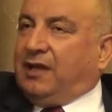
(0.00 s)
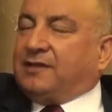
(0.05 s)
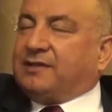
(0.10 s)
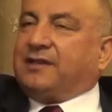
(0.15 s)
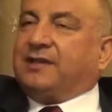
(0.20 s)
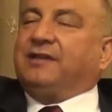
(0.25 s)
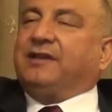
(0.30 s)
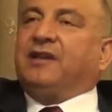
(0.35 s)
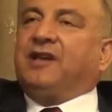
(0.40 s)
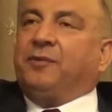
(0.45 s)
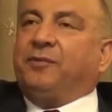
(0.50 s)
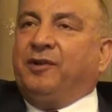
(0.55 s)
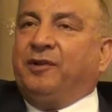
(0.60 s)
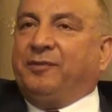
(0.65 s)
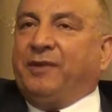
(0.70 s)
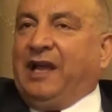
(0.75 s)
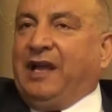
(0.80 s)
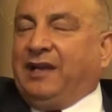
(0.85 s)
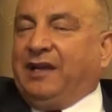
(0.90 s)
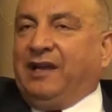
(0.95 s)
ست قبل
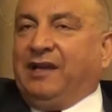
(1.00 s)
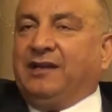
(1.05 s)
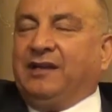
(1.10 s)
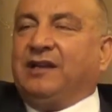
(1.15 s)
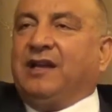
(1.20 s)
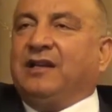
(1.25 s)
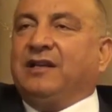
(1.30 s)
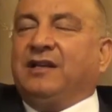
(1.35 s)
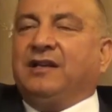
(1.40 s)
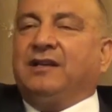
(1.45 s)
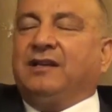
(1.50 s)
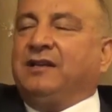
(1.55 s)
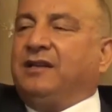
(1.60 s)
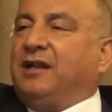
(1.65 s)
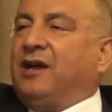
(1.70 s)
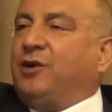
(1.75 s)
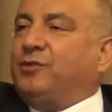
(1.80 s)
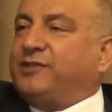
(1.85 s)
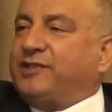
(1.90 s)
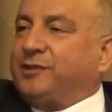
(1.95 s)
ما أحكي عن
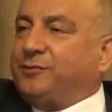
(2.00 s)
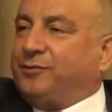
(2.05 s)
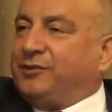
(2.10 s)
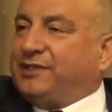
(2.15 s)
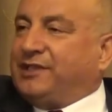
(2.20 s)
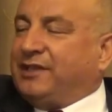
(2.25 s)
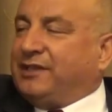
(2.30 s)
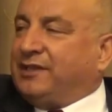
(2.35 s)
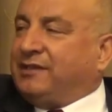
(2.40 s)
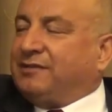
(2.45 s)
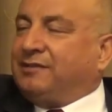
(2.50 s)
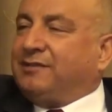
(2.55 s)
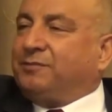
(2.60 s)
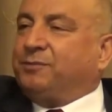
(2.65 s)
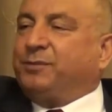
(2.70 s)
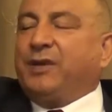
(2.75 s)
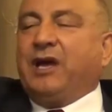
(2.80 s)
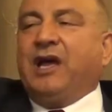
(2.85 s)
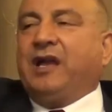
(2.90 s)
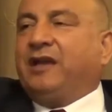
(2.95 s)
الأوسم والشارات
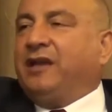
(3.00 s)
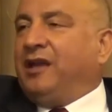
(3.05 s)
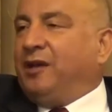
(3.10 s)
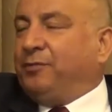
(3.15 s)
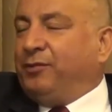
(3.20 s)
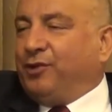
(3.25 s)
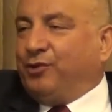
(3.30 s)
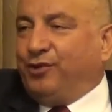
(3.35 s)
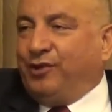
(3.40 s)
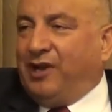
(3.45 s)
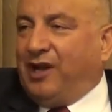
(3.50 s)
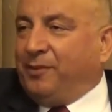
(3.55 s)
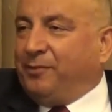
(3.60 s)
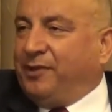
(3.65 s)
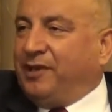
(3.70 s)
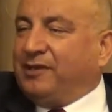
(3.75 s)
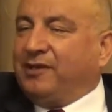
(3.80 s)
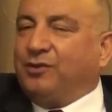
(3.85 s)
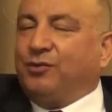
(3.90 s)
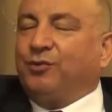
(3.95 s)
بحكيها بكل
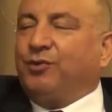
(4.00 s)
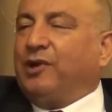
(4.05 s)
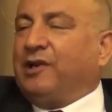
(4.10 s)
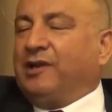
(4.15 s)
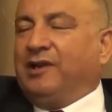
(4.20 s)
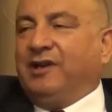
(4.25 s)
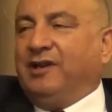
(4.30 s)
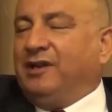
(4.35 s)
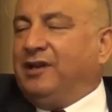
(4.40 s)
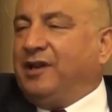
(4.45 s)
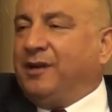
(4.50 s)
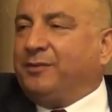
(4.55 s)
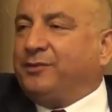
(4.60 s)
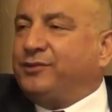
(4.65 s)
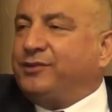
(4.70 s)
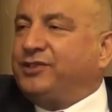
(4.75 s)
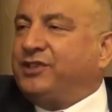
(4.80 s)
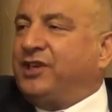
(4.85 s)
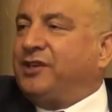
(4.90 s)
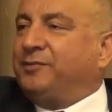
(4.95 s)
أمانة والله
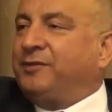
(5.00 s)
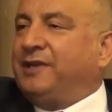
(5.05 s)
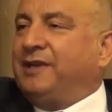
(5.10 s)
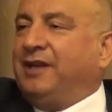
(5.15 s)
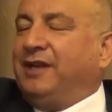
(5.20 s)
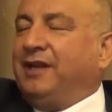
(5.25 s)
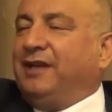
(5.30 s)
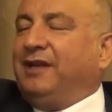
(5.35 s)
لا أجامل